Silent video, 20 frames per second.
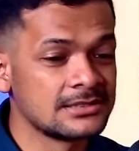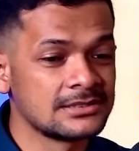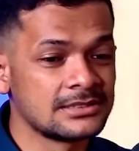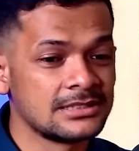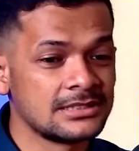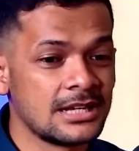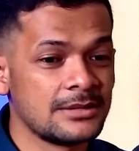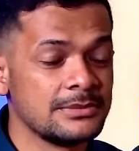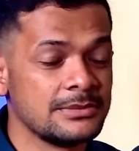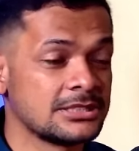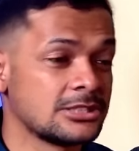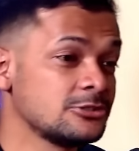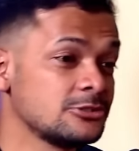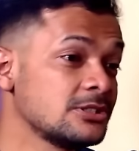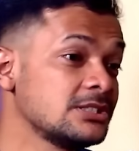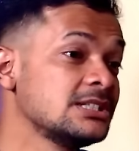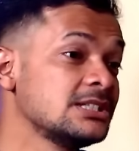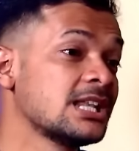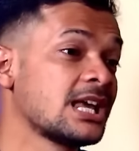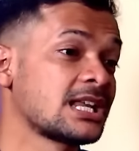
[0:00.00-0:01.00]
tidak bisa
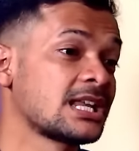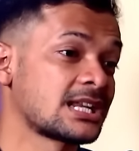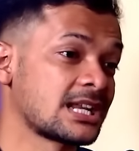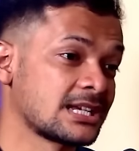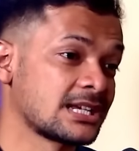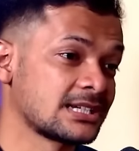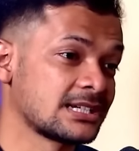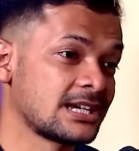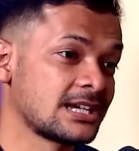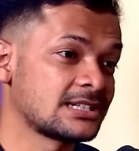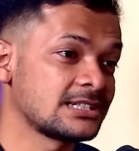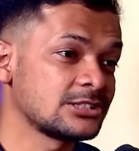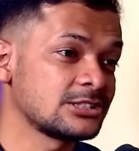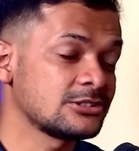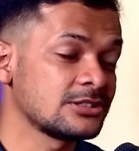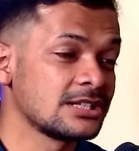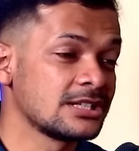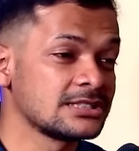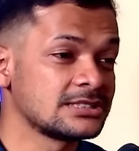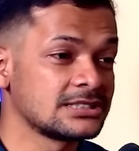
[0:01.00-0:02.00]
juga dilarang karena hmm. itu
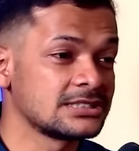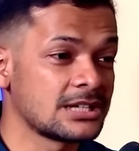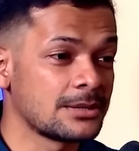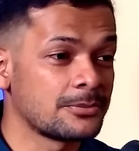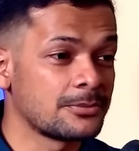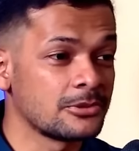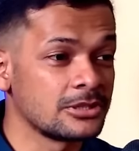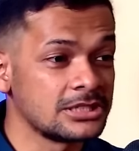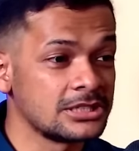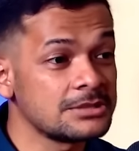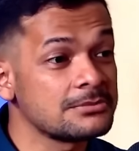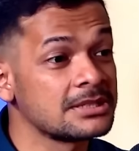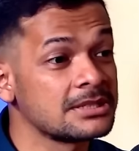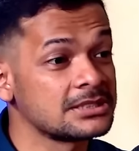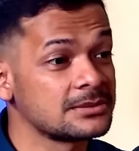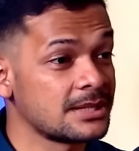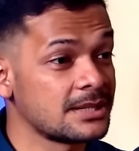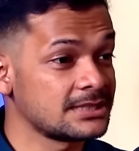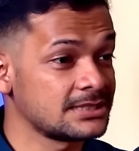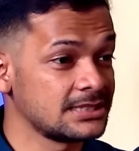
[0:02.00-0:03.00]
adalah sikap politik
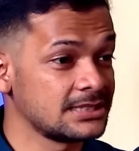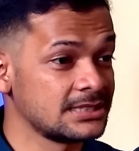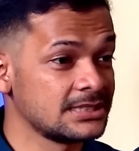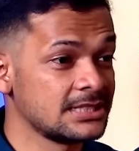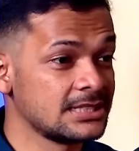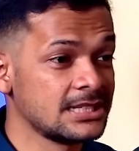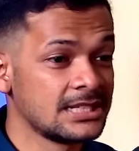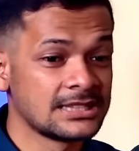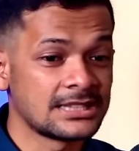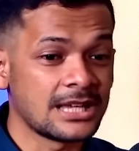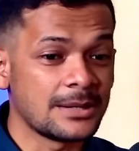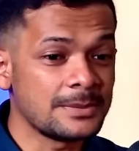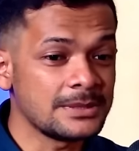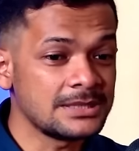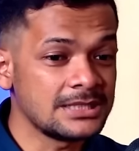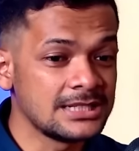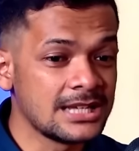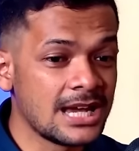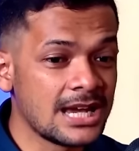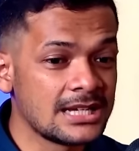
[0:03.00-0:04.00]
masing-masing. Tapi
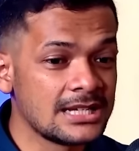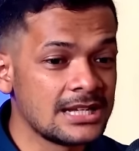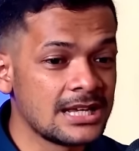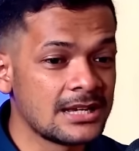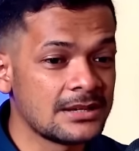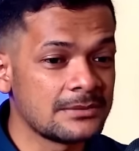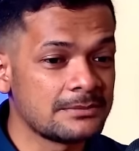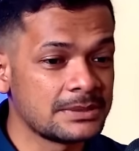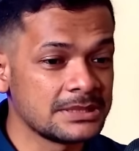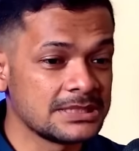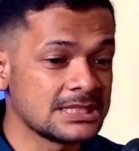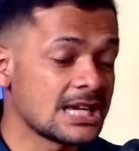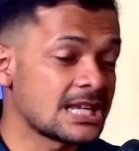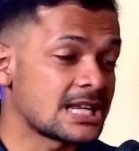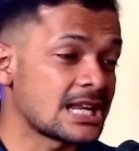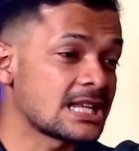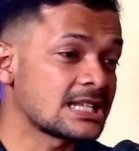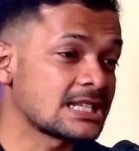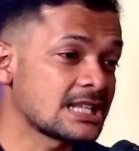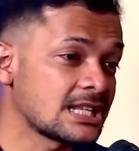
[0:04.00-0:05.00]
tidak ada
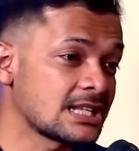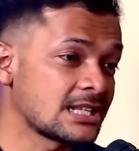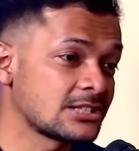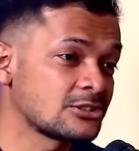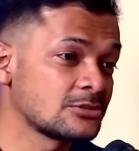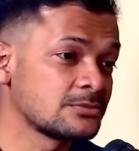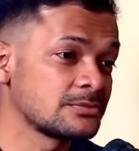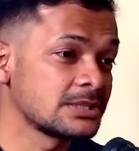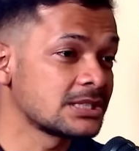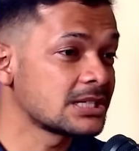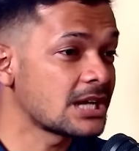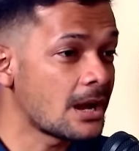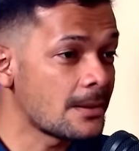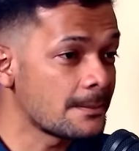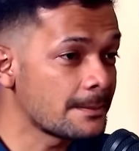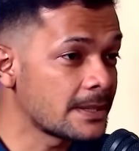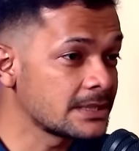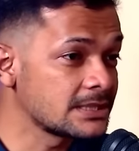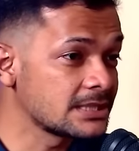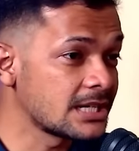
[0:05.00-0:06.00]
penyaranan atau
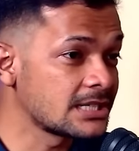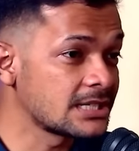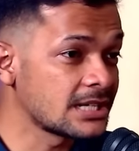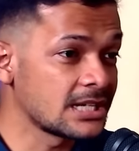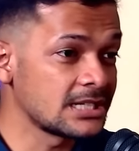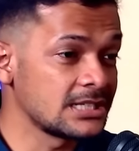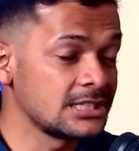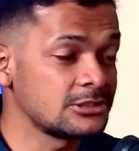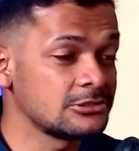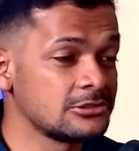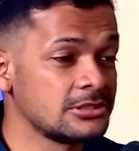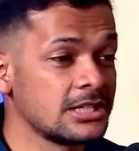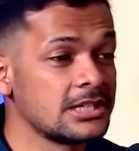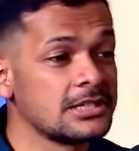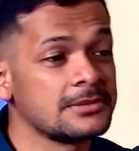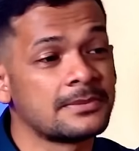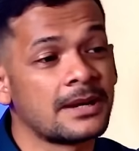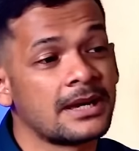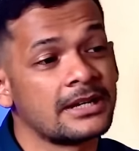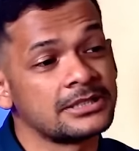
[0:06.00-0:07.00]
mengkampanyekan hal itu
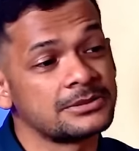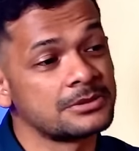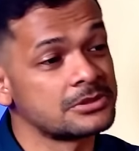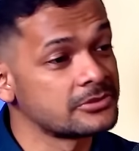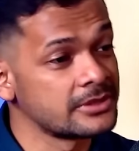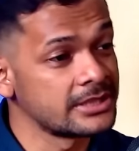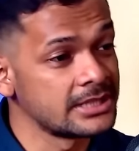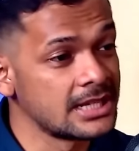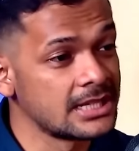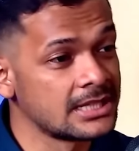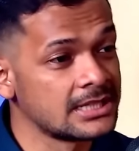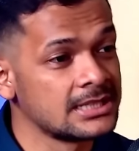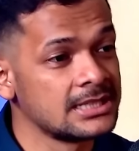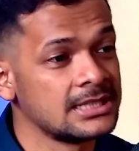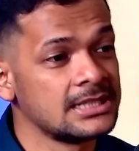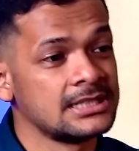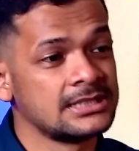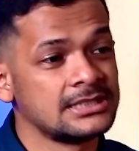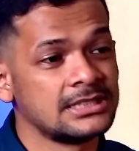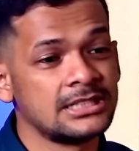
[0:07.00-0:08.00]
dari Pak Anies Baswedan.
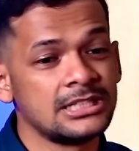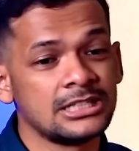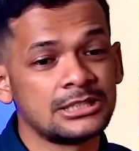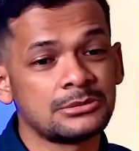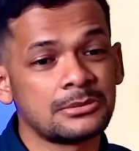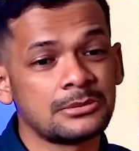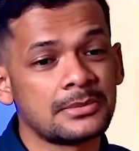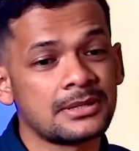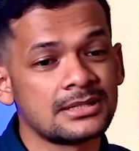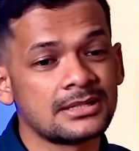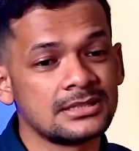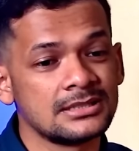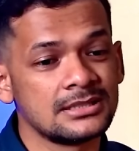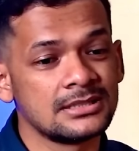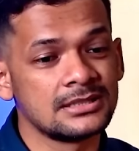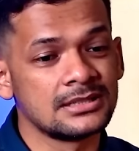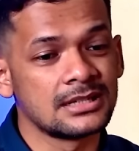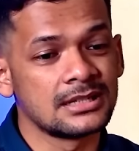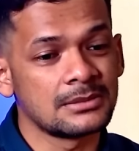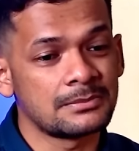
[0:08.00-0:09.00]
Okay. Jadi itu memang
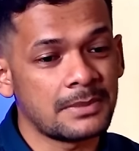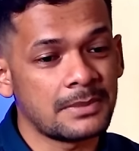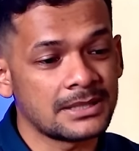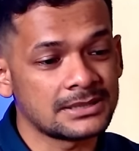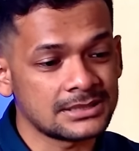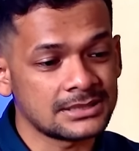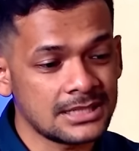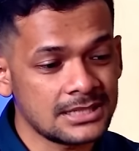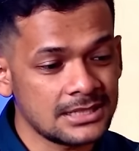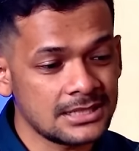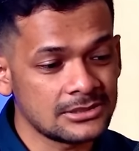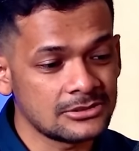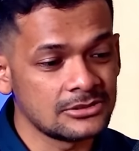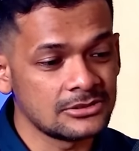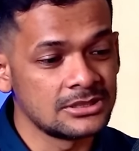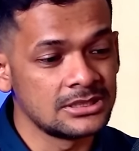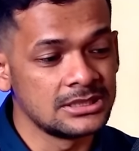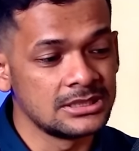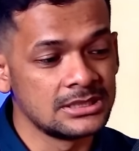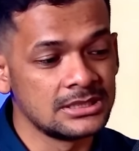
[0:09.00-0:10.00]
dilepaskan atau
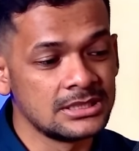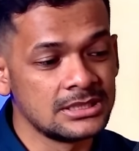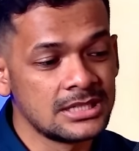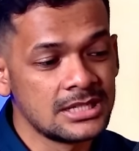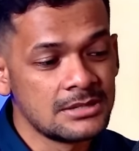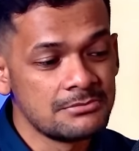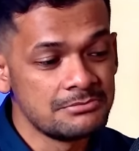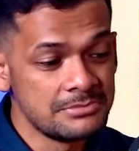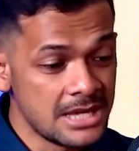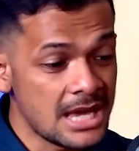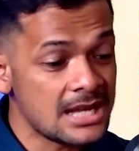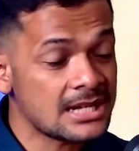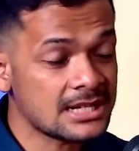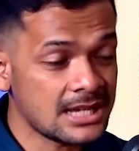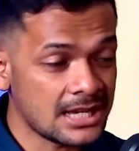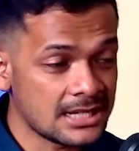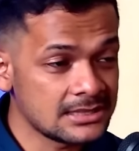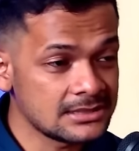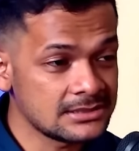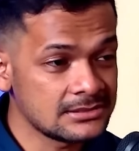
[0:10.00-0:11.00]

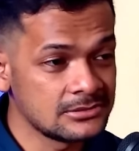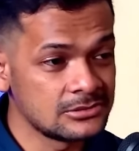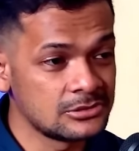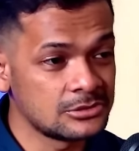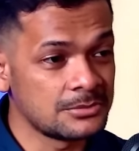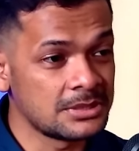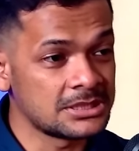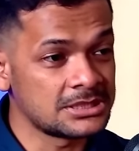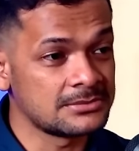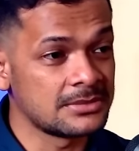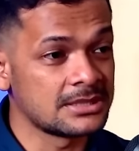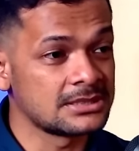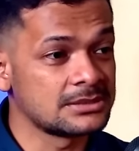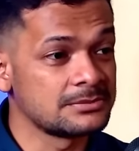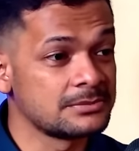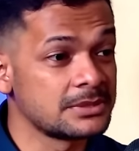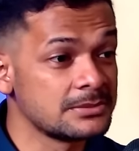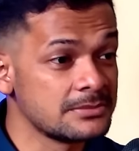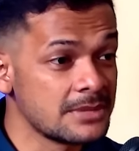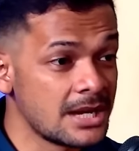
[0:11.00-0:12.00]
dibiarkan untuk masing-masing
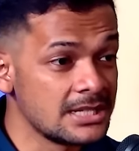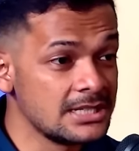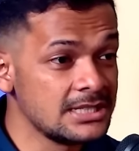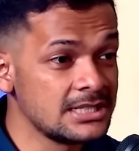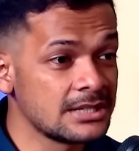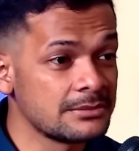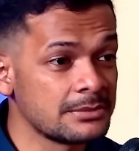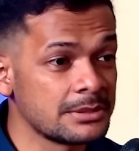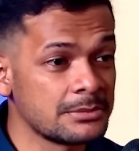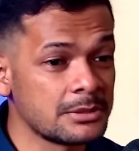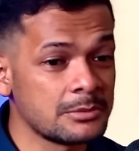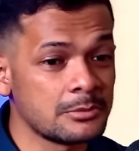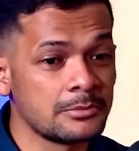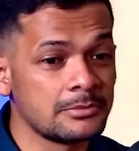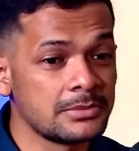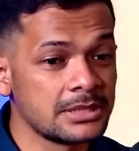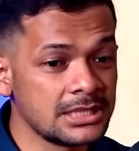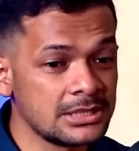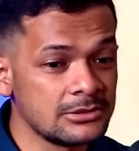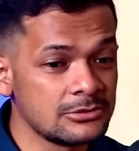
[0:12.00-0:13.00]
pribadi yang memang hmm.
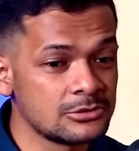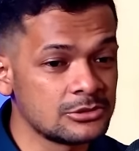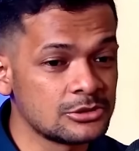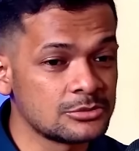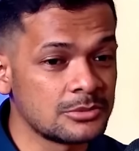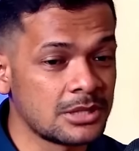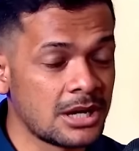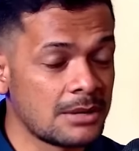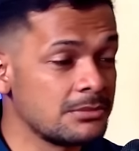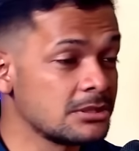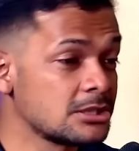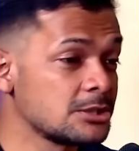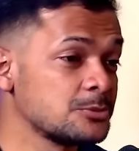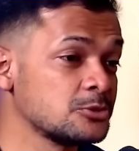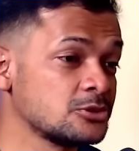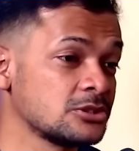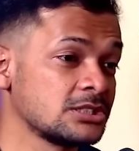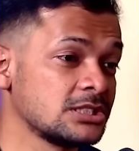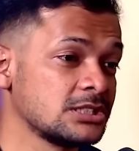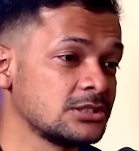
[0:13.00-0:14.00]
memilih untuk mengambil
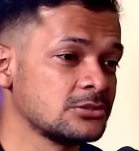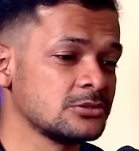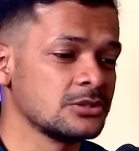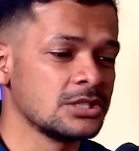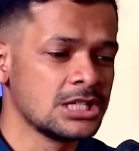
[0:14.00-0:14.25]
keputusan itu.